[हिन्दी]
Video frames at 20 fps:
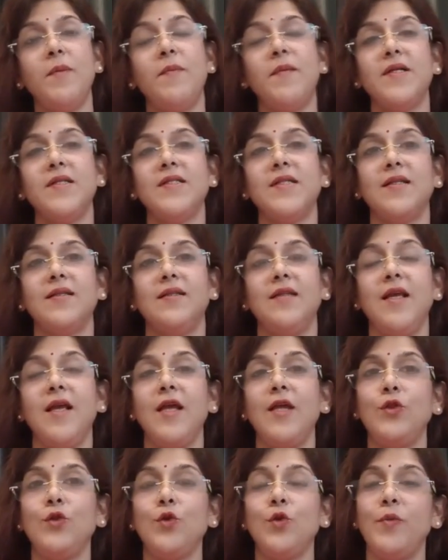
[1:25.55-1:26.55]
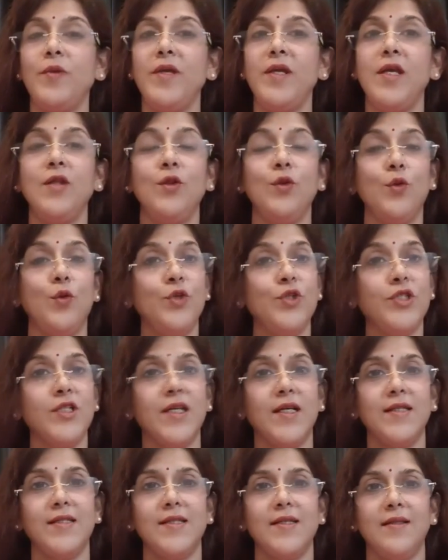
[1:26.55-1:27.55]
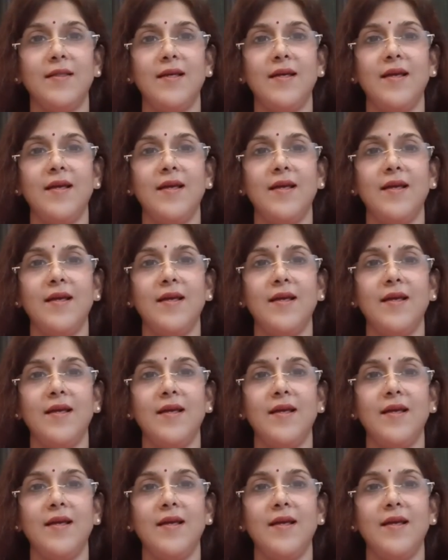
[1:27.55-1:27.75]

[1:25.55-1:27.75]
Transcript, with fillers: जाती है तो भी ये दोष लग जाता है